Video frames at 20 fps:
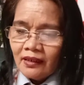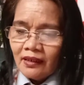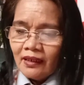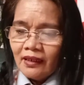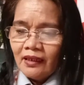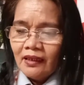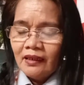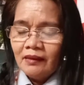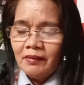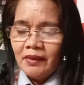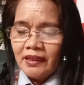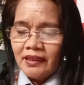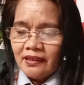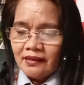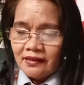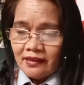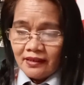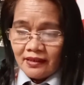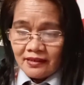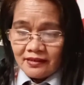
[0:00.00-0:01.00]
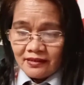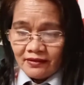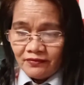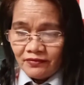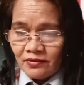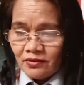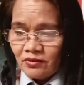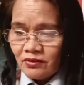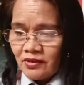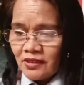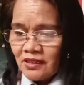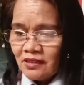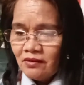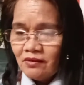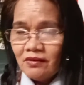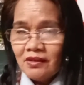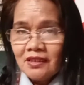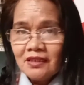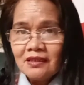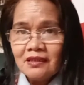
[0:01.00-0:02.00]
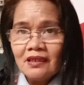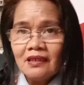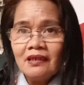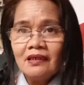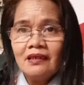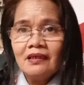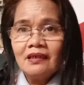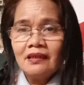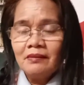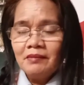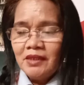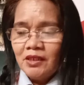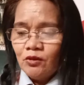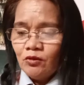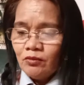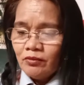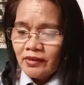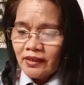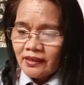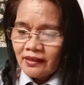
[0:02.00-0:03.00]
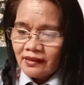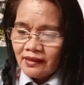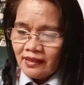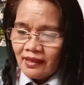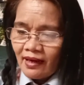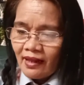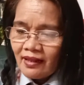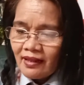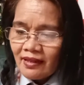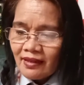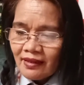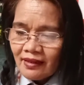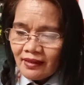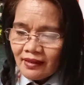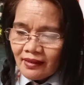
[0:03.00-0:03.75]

Uh, Maria Teresa Fulgusino is uh, mi nombre real.